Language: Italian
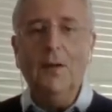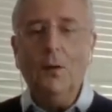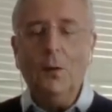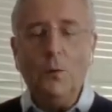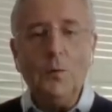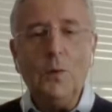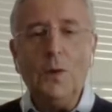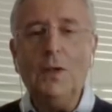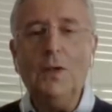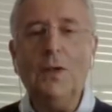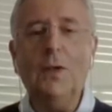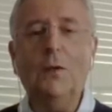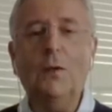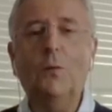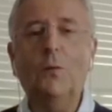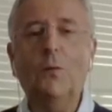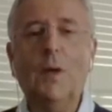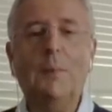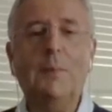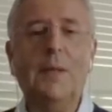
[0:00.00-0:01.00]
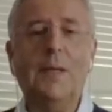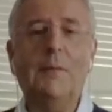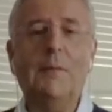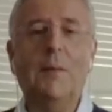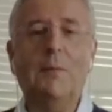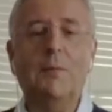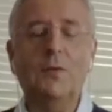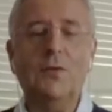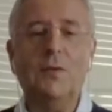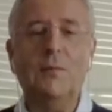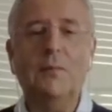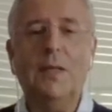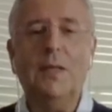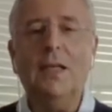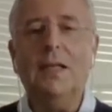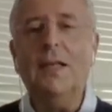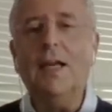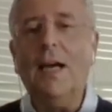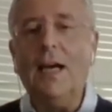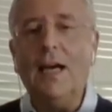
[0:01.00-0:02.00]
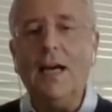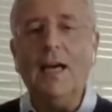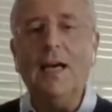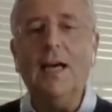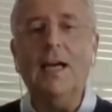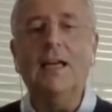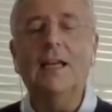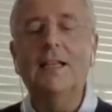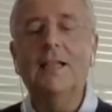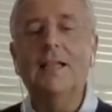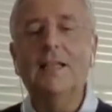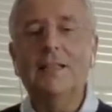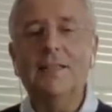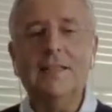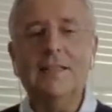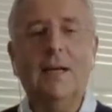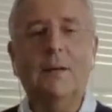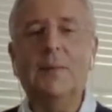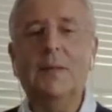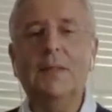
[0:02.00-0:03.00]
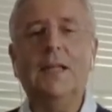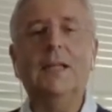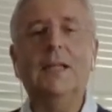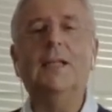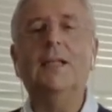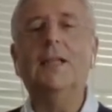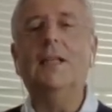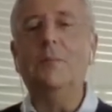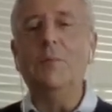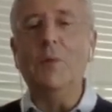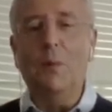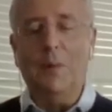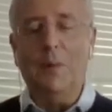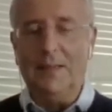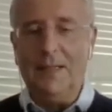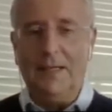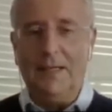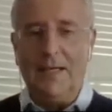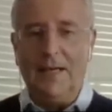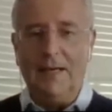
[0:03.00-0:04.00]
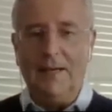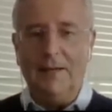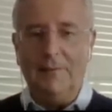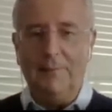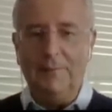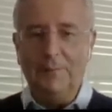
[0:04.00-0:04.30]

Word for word: Quindi una prima possibilità è stampa 3D del mio materiale.